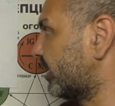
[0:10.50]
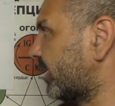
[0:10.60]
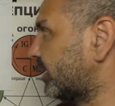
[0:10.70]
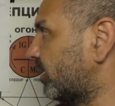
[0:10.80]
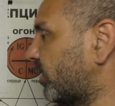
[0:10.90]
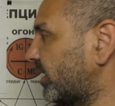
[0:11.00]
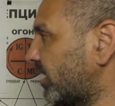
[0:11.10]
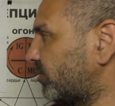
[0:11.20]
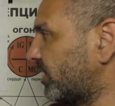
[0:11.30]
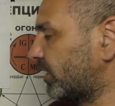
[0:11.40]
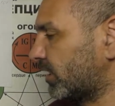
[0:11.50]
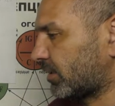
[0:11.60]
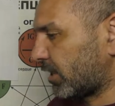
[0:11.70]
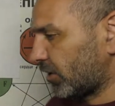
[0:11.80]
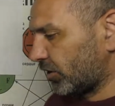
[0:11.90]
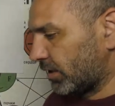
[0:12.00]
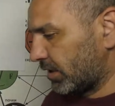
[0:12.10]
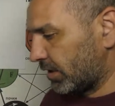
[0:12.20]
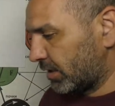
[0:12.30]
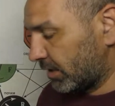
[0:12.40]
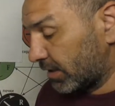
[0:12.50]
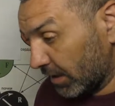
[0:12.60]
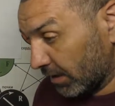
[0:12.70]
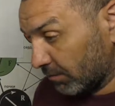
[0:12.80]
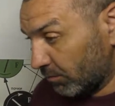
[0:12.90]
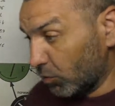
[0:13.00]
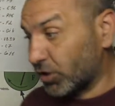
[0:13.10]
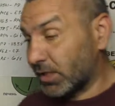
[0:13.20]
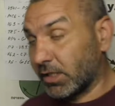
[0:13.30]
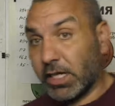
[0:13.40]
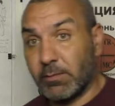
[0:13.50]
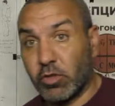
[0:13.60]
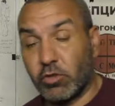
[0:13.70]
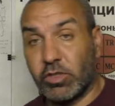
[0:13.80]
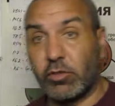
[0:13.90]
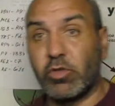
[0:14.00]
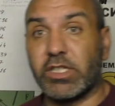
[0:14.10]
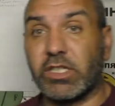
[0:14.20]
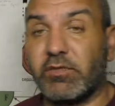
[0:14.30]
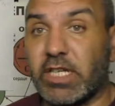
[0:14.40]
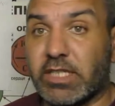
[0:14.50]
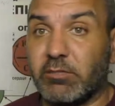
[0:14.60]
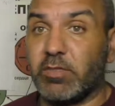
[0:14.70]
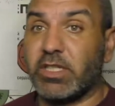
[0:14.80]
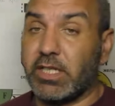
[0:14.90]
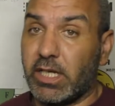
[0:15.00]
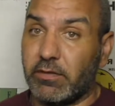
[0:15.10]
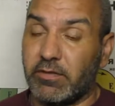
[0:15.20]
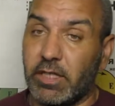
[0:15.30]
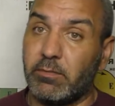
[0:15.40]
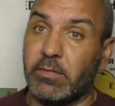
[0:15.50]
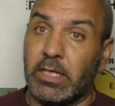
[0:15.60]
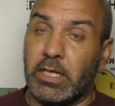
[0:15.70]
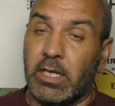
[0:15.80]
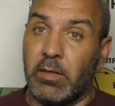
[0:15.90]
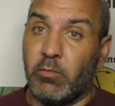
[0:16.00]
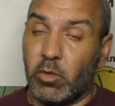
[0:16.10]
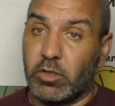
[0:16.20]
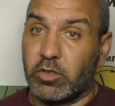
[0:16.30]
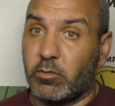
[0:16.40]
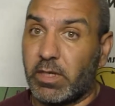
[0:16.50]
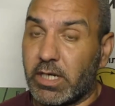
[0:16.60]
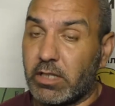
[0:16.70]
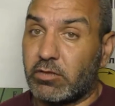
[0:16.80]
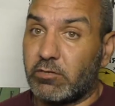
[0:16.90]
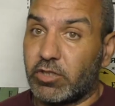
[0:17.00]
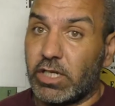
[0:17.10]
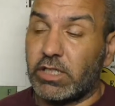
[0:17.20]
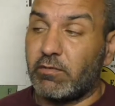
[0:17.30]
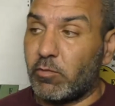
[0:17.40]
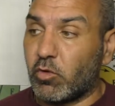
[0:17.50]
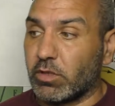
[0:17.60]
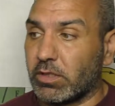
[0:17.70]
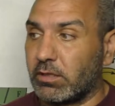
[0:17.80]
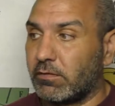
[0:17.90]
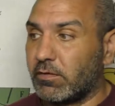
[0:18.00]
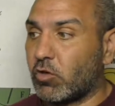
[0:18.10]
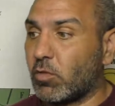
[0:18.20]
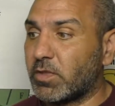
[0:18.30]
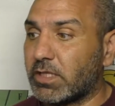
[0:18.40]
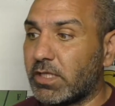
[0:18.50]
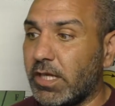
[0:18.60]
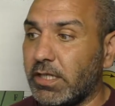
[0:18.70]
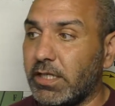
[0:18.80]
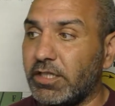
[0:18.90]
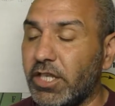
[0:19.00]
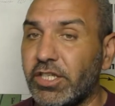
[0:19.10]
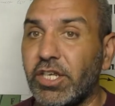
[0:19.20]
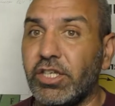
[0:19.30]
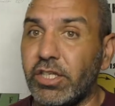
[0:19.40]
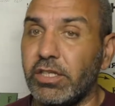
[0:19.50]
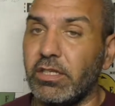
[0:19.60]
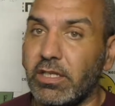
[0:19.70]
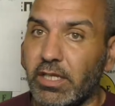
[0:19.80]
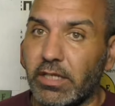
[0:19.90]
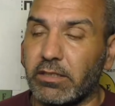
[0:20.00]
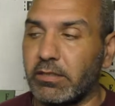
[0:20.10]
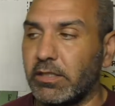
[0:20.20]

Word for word: Как это понять при недостаточности ЦИ? Мы уже знаем, что диагностика 12 меридианов нам полностью показывает, отвечает на вопрос, в каком состоянии энергии им и янь.